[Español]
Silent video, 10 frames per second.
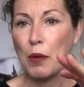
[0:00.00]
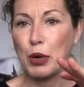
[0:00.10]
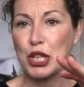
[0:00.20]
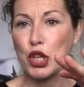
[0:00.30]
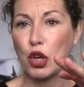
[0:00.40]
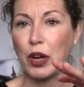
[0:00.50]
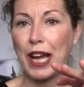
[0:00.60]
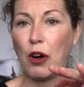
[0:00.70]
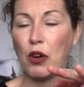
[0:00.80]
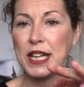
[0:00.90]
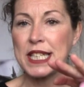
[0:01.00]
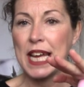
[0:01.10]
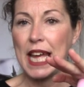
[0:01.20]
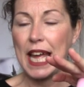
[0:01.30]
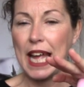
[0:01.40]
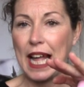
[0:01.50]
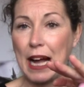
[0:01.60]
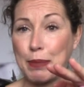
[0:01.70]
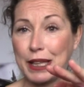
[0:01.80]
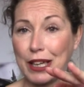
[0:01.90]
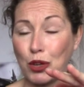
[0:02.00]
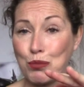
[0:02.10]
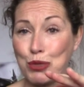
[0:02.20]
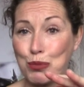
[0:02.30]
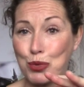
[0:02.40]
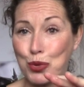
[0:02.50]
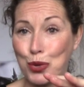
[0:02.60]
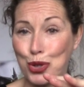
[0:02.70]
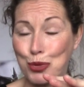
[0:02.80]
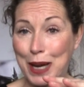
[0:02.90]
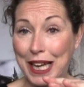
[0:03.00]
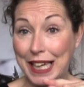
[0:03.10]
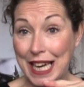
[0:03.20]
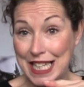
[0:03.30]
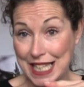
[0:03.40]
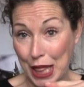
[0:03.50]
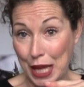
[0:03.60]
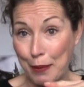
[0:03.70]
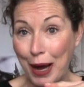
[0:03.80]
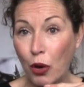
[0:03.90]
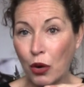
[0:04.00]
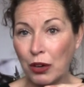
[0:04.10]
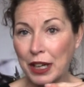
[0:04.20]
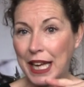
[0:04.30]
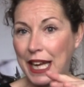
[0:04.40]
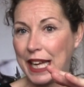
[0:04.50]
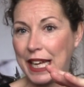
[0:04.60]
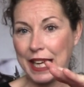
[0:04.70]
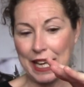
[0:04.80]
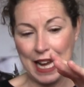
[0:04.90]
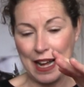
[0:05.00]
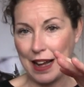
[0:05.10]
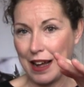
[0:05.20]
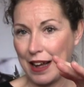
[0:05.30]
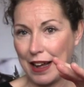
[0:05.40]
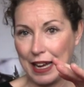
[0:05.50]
pues yo lo que hago es eh, apretar con mis músculos vaginales hacia abajo y la,